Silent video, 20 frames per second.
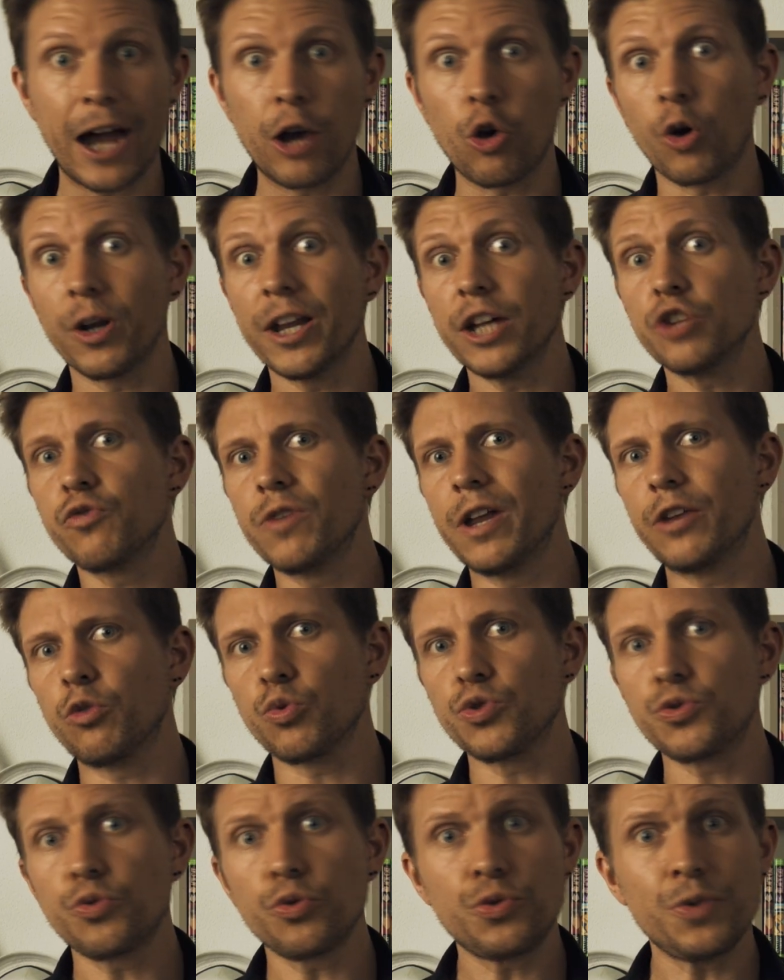Alors là je vous
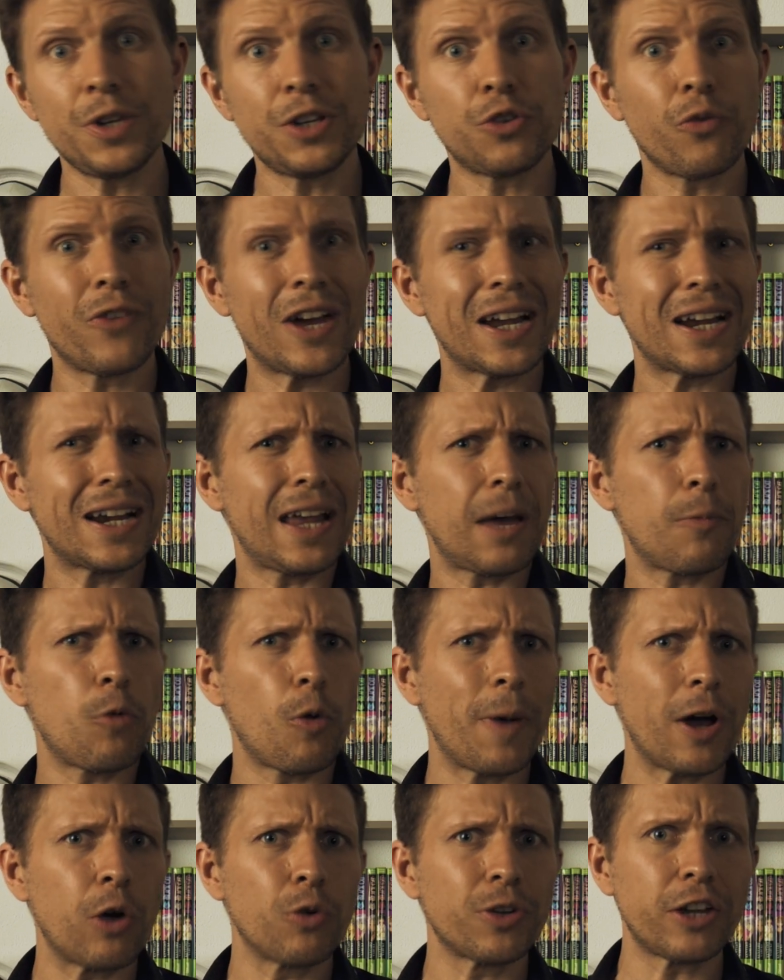l'annonce tout de suite, on va clairement
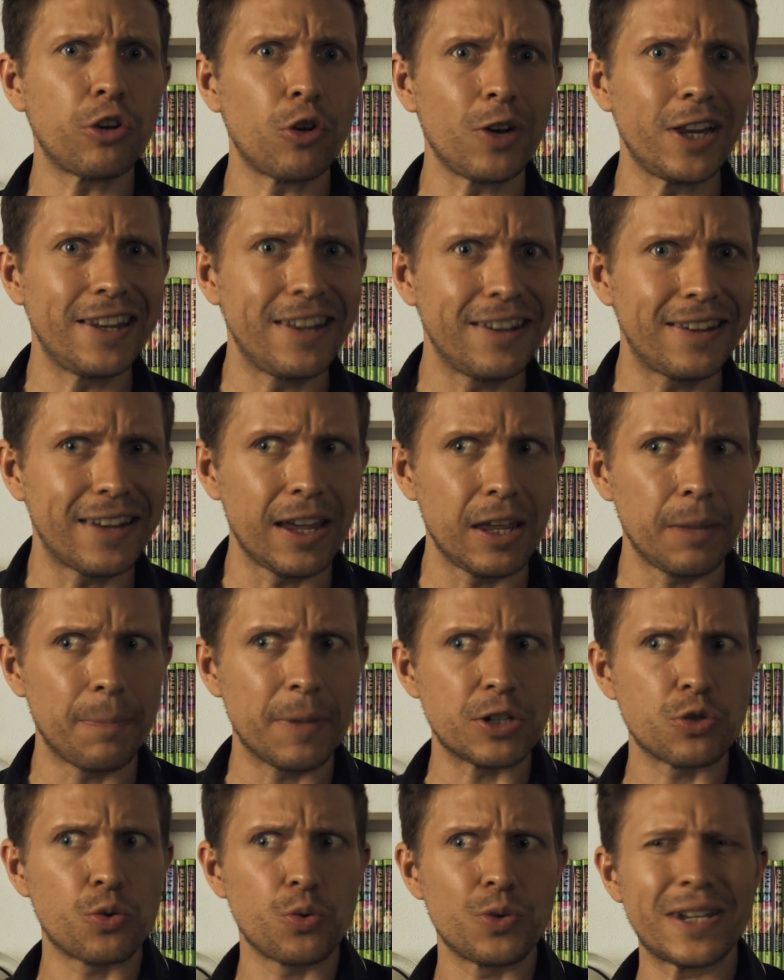pas rentrer dans les détails
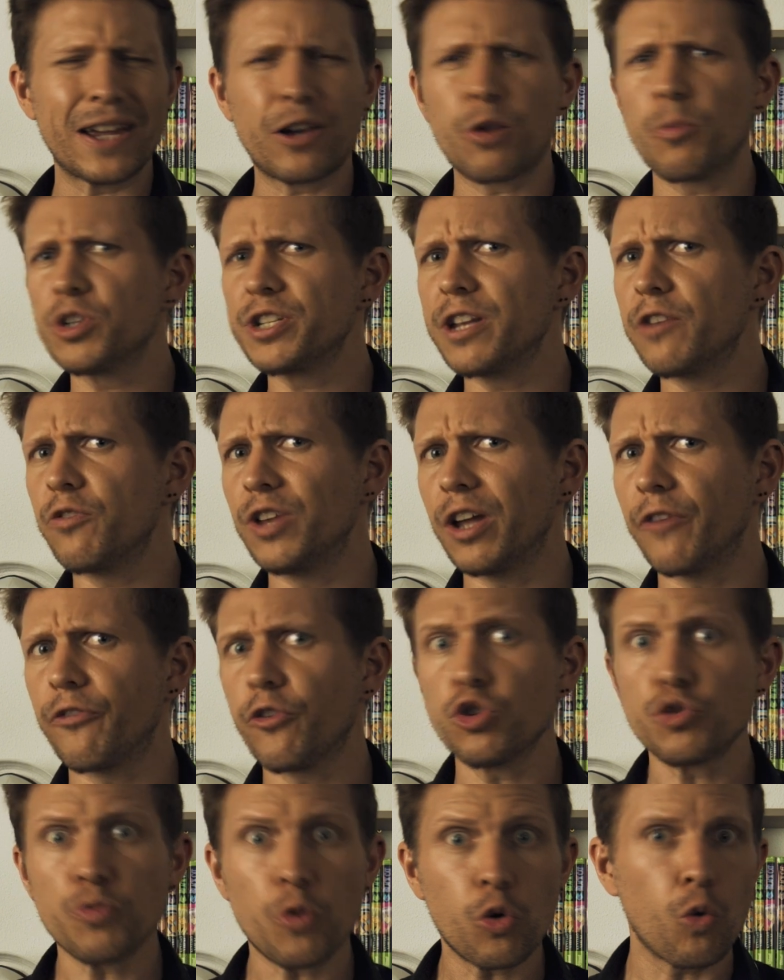parce que ça commence à devenir
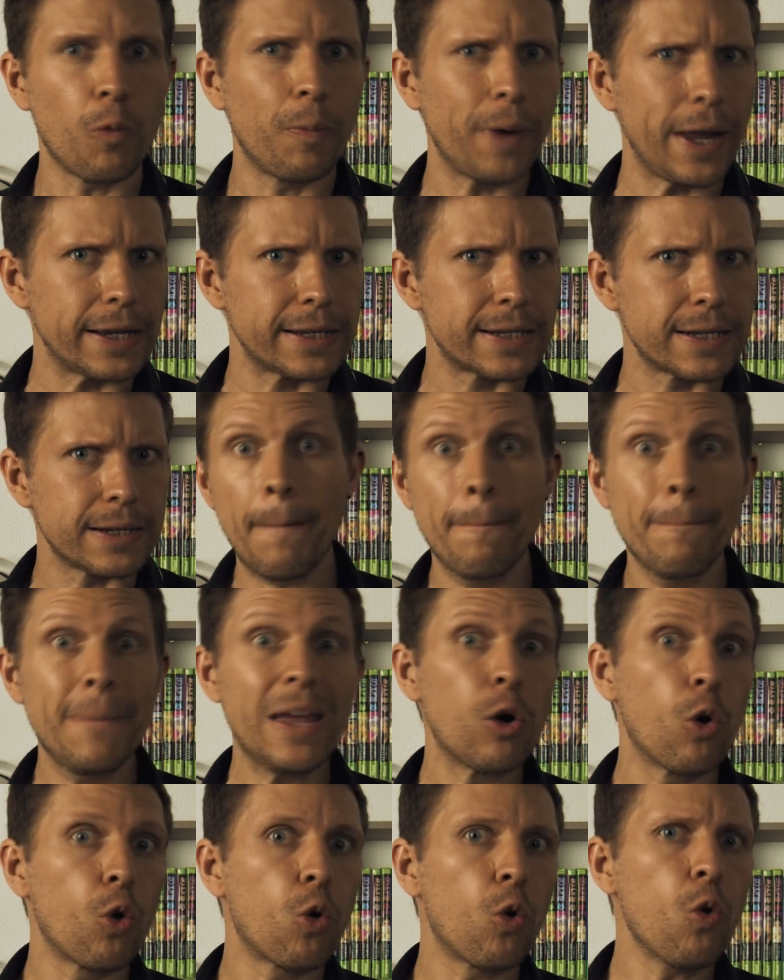franchement complexe. Mais
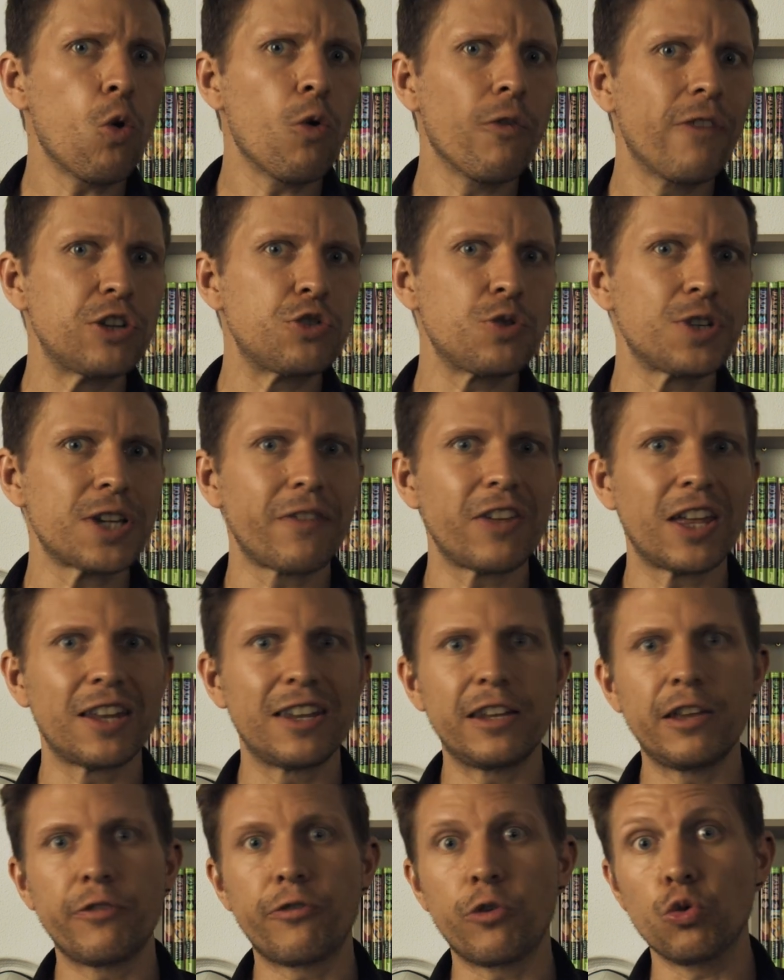en gros on va se servir d'un
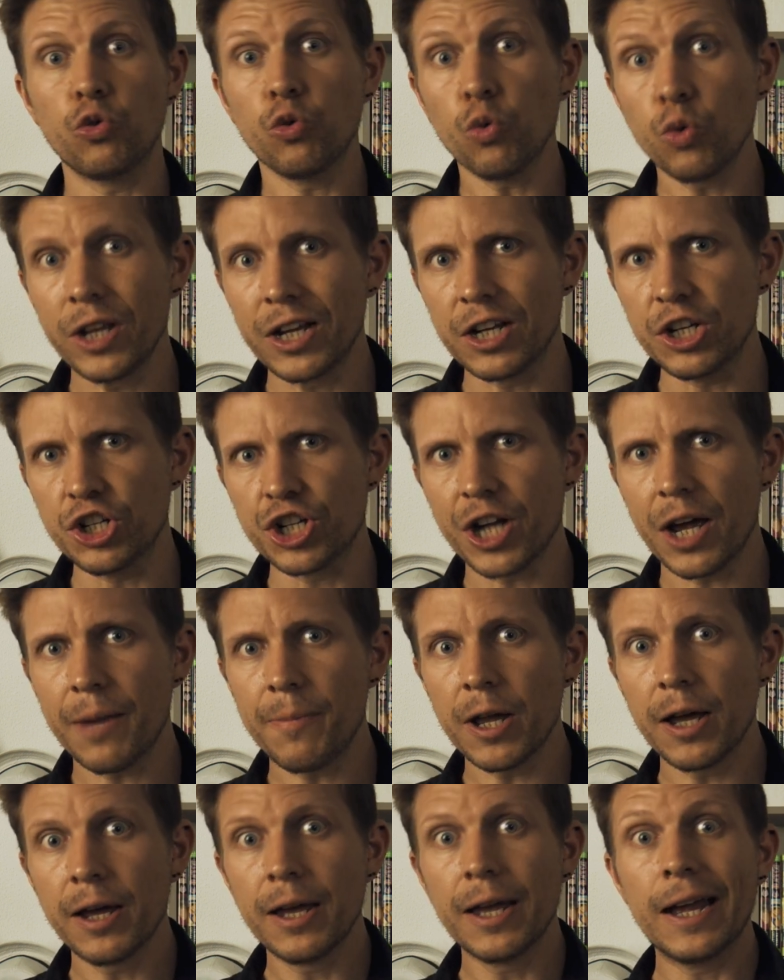défaut non
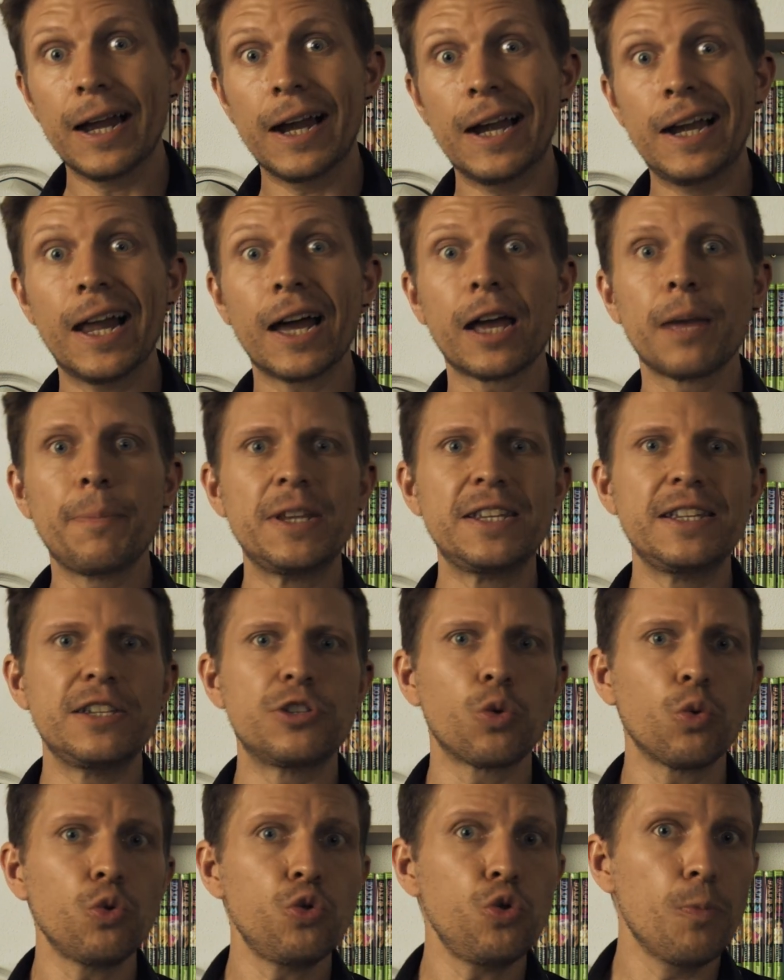négligeable, la
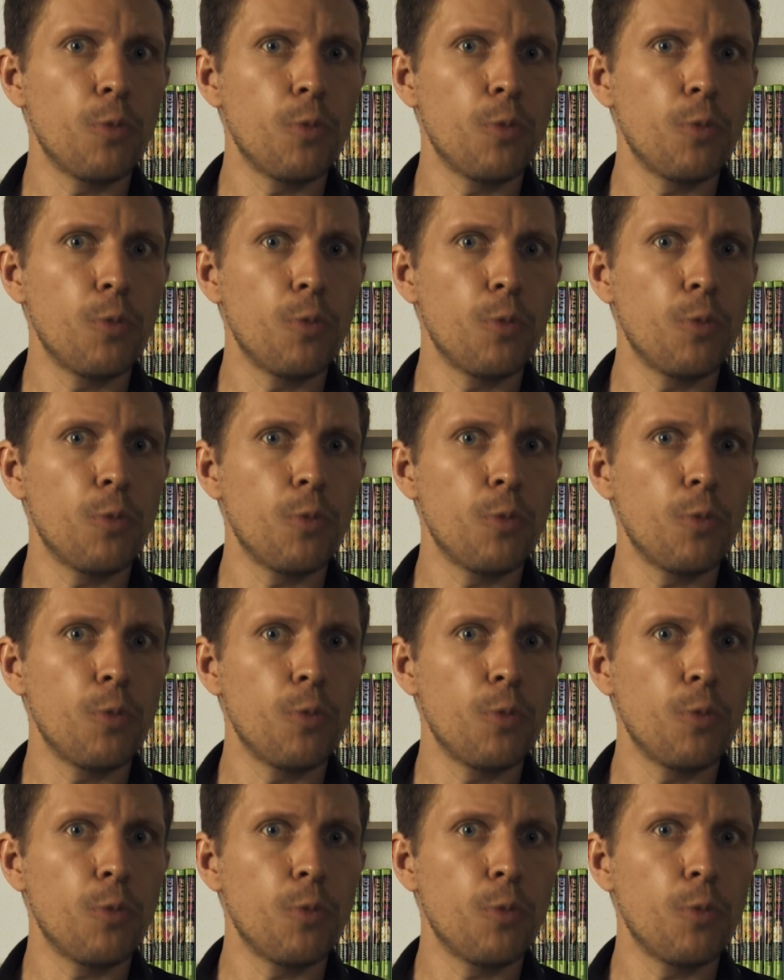répétition du